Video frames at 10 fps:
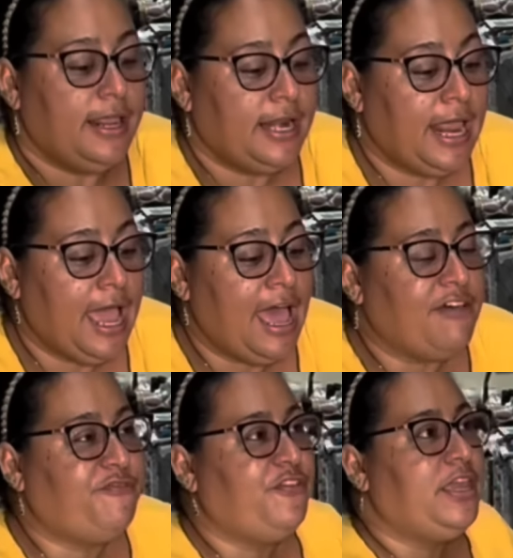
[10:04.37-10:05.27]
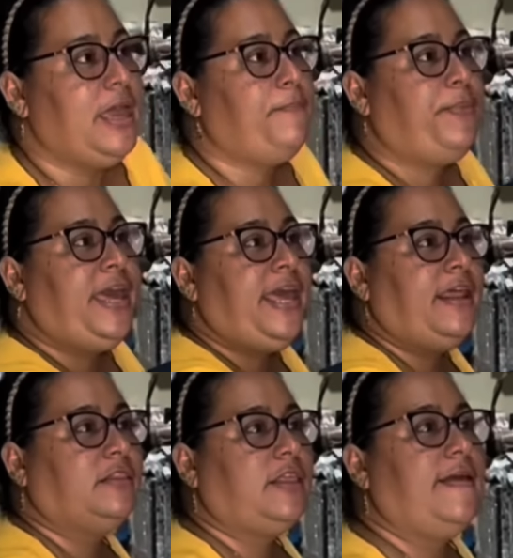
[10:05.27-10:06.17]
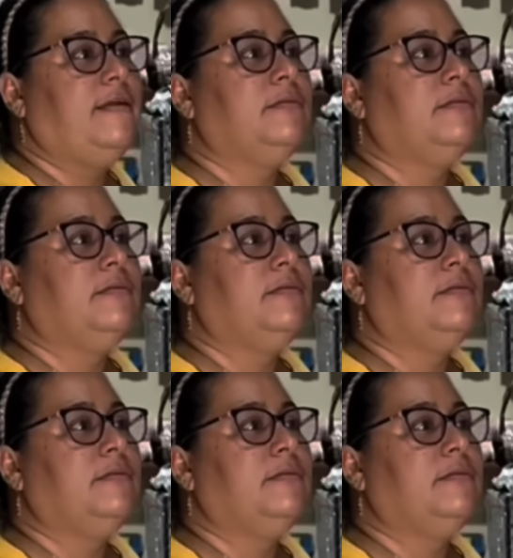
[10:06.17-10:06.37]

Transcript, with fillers: Rafi, espérate.